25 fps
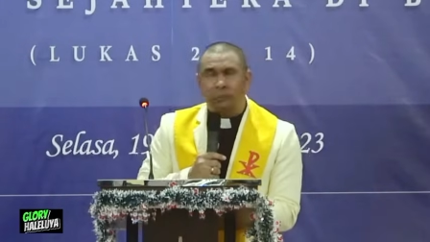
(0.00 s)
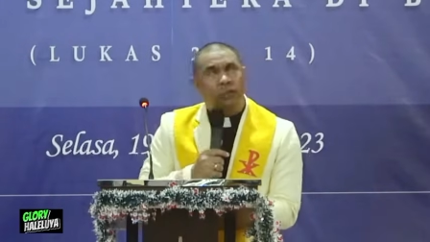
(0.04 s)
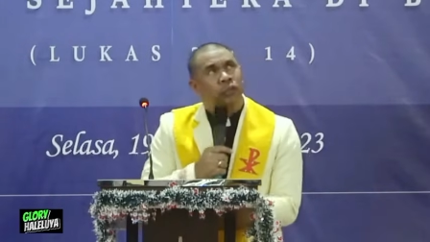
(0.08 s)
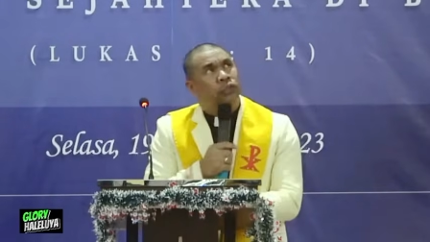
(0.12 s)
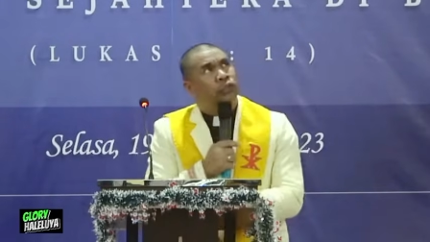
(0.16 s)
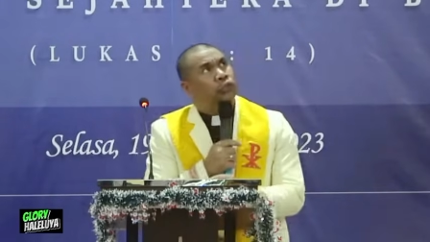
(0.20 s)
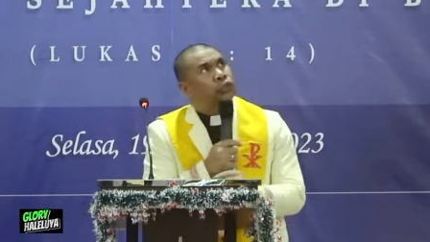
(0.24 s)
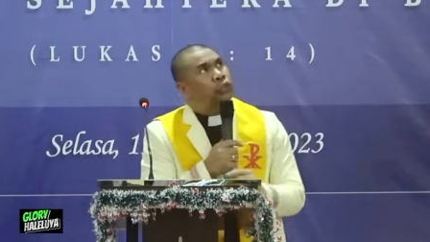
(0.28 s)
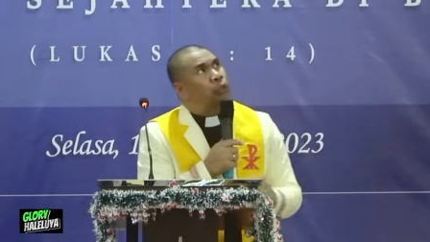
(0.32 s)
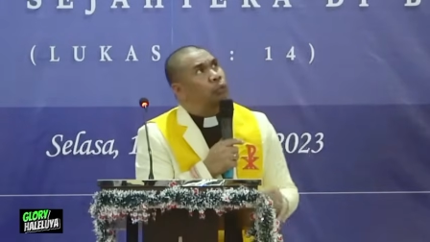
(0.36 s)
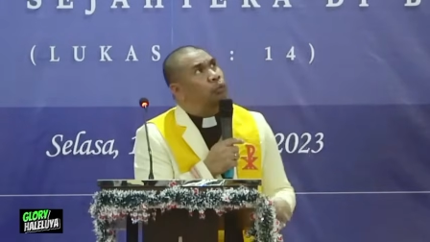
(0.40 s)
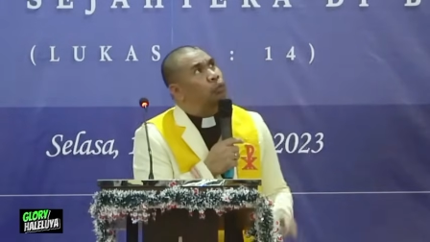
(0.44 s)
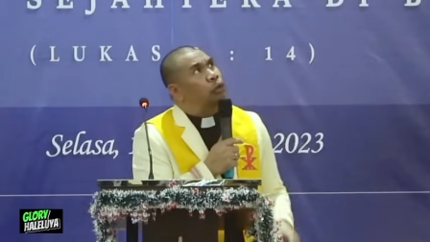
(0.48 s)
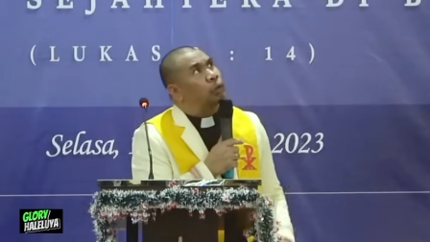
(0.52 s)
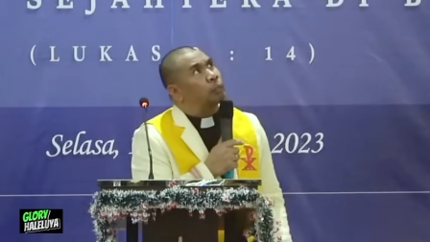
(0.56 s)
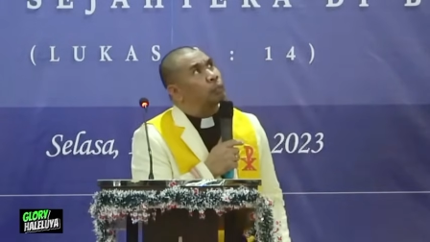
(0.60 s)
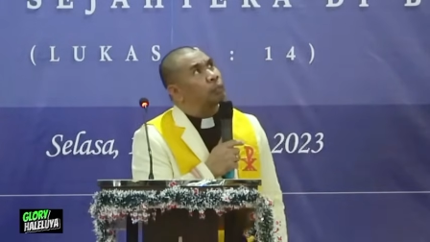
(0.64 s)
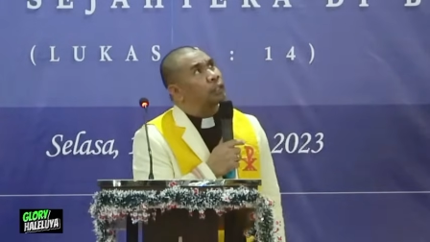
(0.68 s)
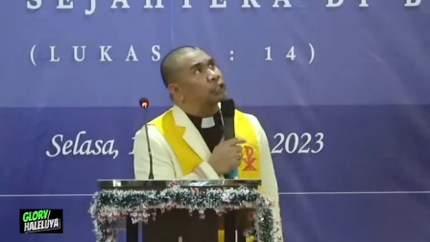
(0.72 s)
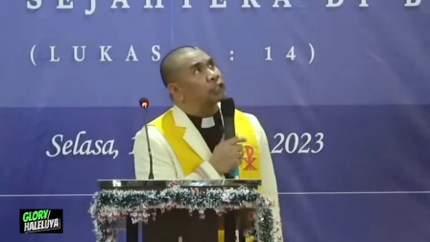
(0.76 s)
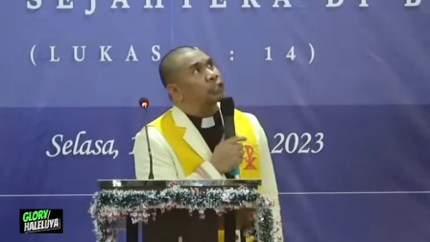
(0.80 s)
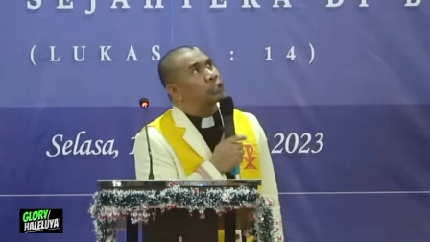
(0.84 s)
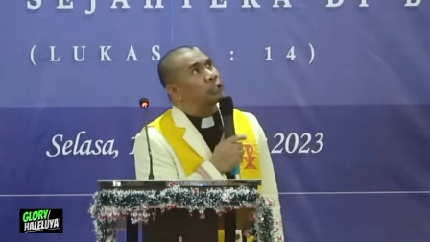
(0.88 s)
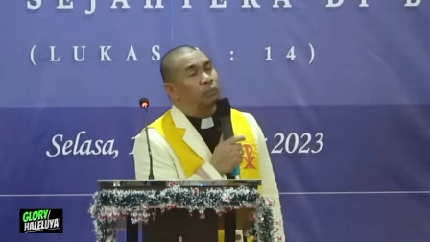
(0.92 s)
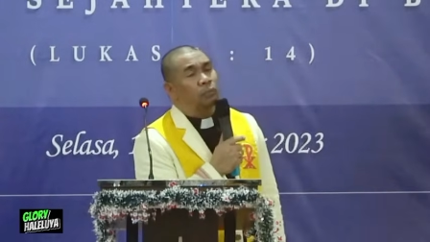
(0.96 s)
Semua
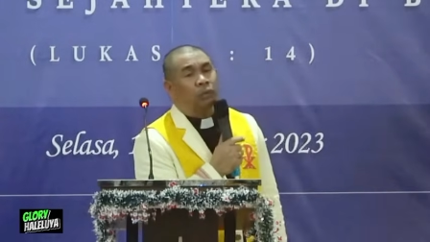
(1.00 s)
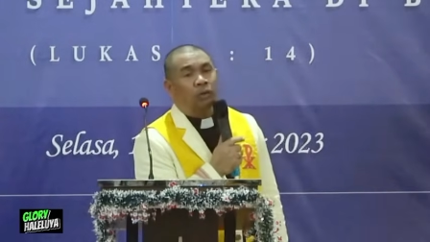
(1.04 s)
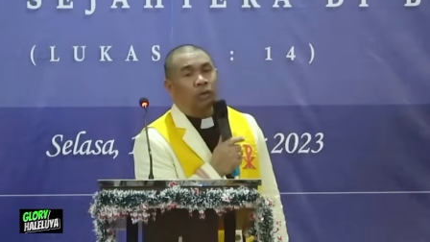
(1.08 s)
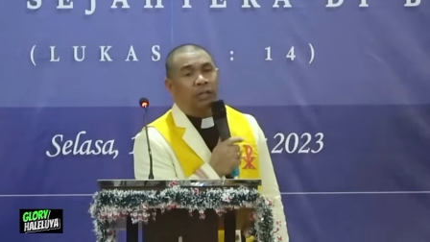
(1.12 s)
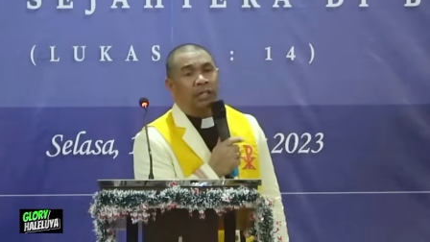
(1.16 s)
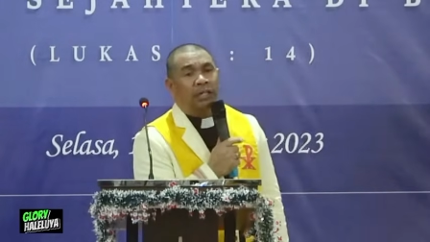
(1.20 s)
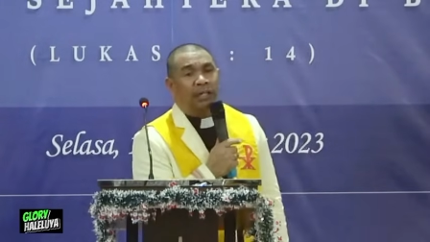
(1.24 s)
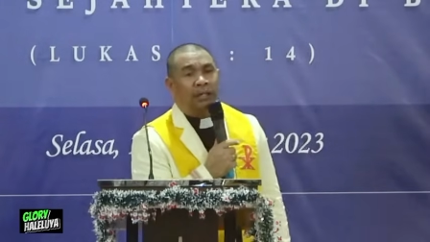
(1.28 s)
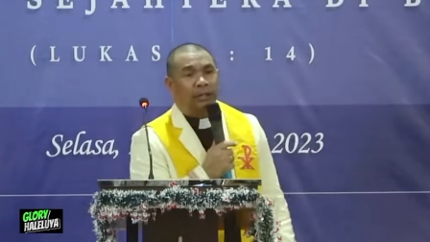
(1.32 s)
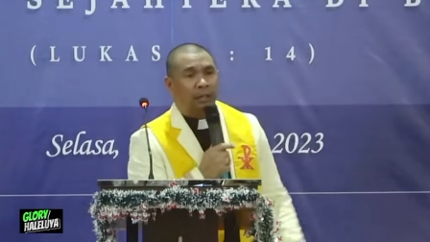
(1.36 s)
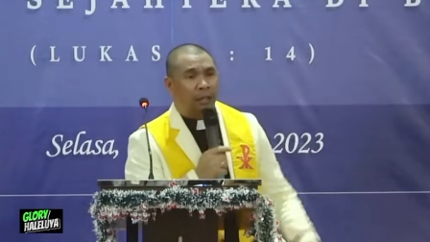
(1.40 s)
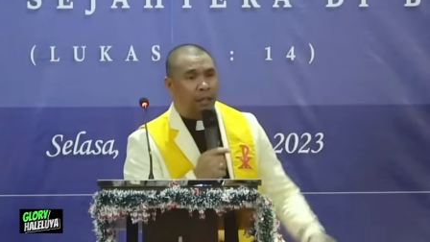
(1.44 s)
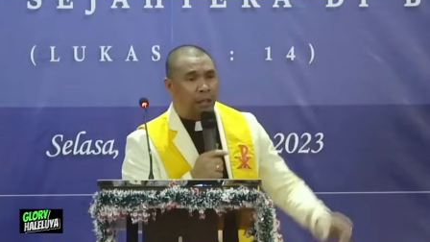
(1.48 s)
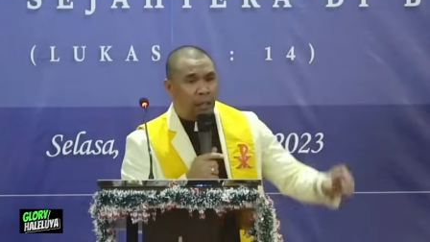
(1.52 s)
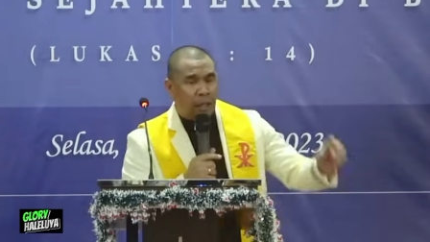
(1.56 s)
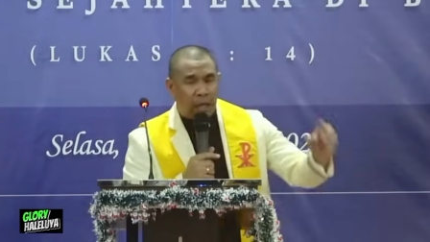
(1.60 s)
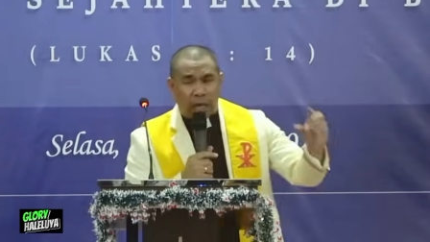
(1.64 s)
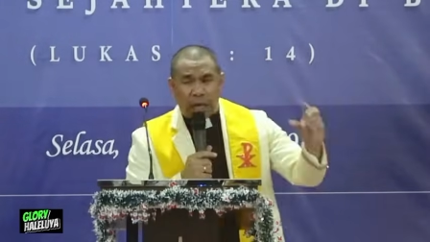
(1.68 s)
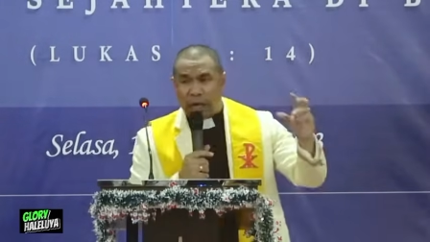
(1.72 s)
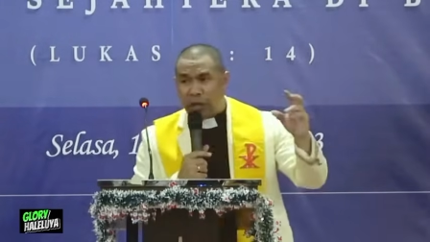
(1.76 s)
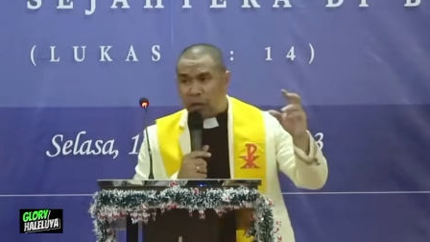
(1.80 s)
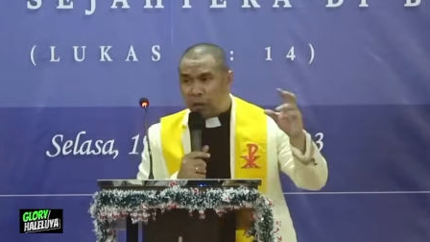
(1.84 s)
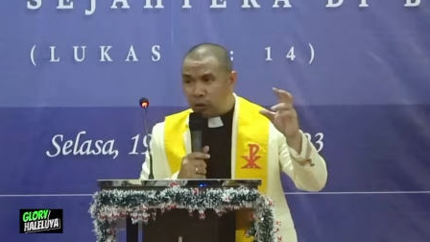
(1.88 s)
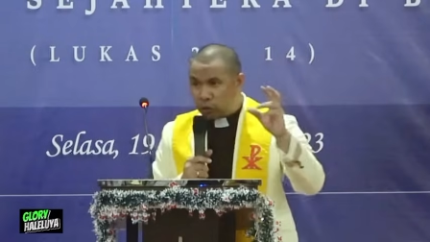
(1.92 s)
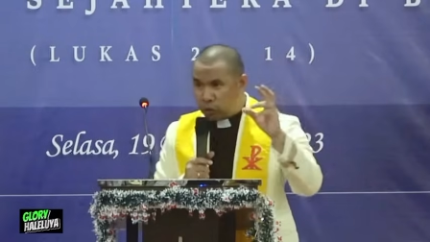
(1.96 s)
pasti mau lihat.
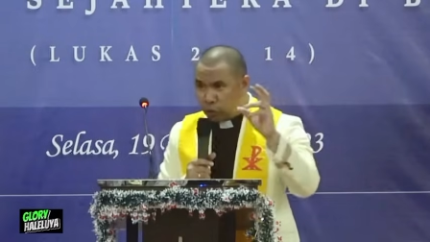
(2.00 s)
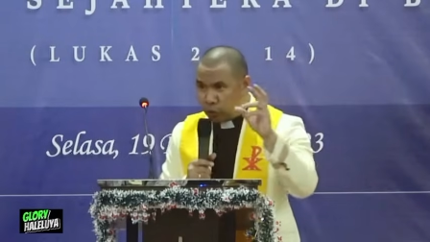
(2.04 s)
Kalau